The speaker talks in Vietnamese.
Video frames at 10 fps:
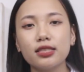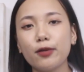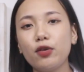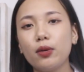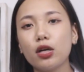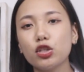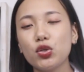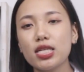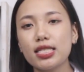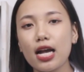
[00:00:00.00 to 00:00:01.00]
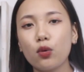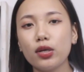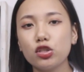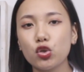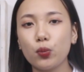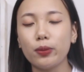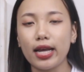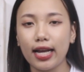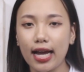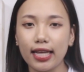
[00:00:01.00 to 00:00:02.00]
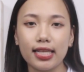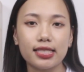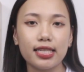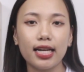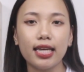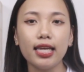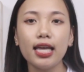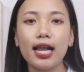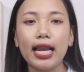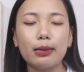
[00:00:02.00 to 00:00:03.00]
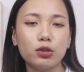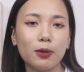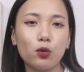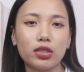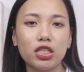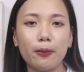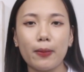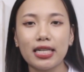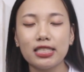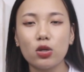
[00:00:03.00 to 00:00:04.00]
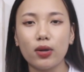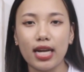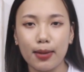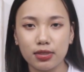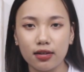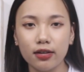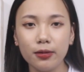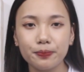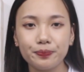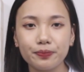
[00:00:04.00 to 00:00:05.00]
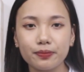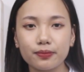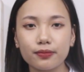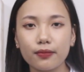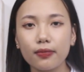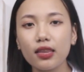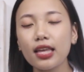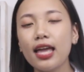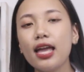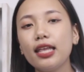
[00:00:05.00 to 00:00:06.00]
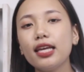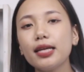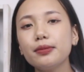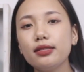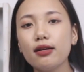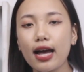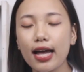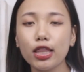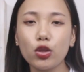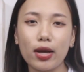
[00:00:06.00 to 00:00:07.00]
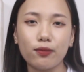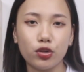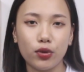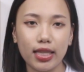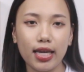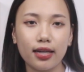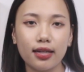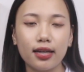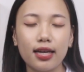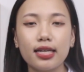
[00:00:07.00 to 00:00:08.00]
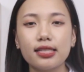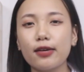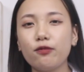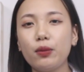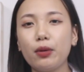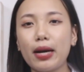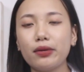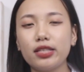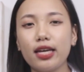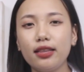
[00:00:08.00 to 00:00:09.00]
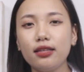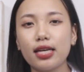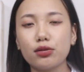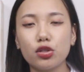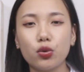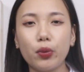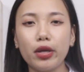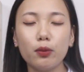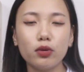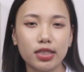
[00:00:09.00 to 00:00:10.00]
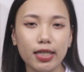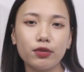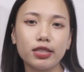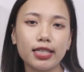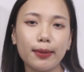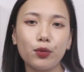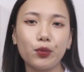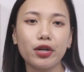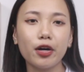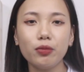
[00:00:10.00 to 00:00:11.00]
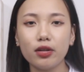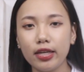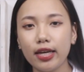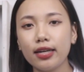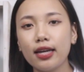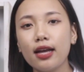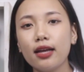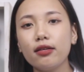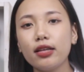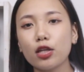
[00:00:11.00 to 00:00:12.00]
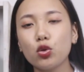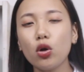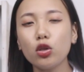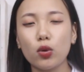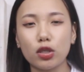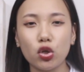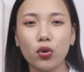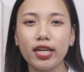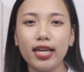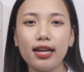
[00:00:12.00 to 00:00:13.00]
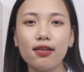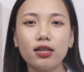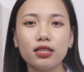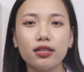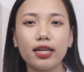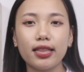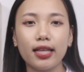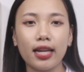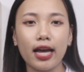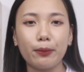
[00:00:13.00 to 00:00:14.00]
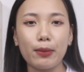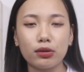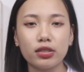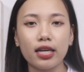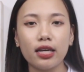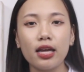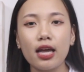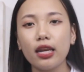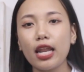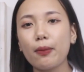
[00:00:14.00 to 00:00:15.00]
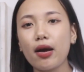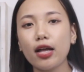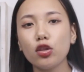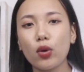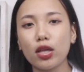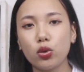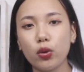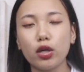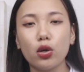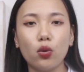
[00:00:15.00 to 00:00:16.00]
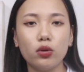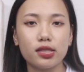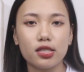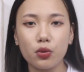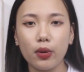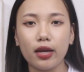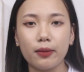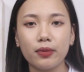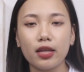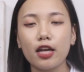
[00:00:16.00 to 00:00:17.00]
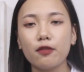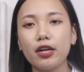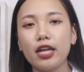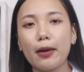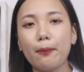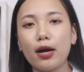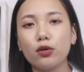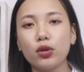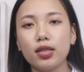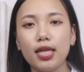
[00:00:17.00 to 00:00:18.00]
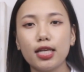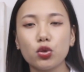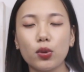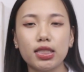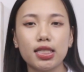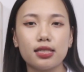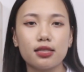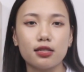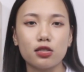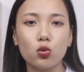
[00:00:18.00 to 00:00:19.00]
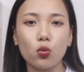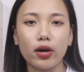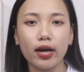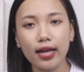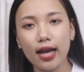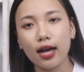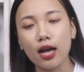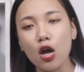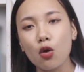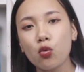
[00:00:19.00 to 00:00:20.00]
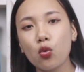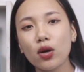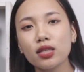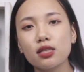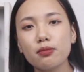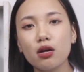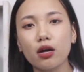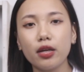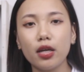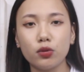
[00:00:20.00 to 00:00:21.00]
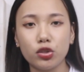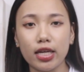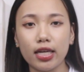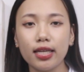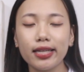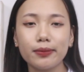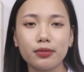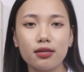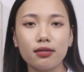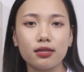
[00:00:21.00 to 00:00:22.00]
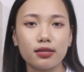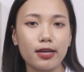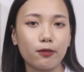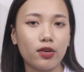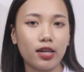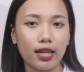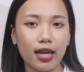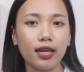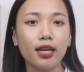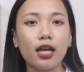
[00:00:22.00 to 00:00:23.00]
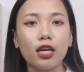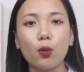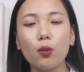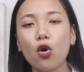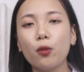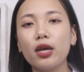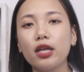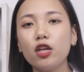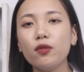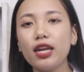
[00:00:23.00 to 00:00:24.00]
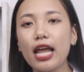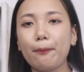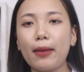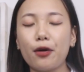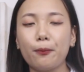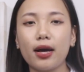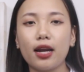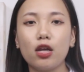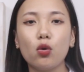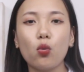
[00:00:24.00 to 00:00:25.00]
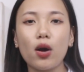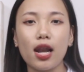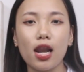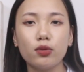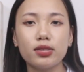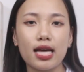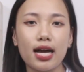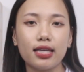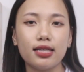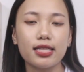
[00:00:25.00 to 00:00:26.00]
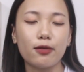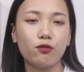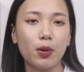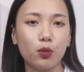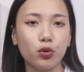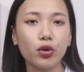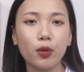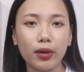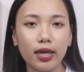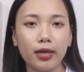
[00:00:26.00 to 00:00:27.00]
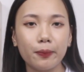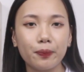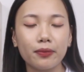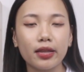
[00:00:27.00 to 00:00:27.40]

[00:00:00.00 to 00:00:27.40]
Sản phẩm được các chuyên gia khuyên dùng để cải thiện sinh lý, làm chậm quá trình mãn dục ở nam giới. Những Nam Dương an toàn và thuận tiện. Sản phẩm được bào chế từ thảo dược quý 100% nguồn gốc tự nhiên, được nhà thuốc tuyển chọn kỹ lưỡng trước khi tiến hành bào chế, đảm bảo an toàn tuyệt đối cho sức khỏe. Và để đảm bảo thuận tiện cho quá trình sử dụng của khách hàng, Phú Khoa xứ Mường điều chế nhất Nam Dương dưới dạng viên nén, đóng hộp nhưng vẫn đảm bảo mang lại hiệu quả lâu dài như sản phẩm của thuốc đông y.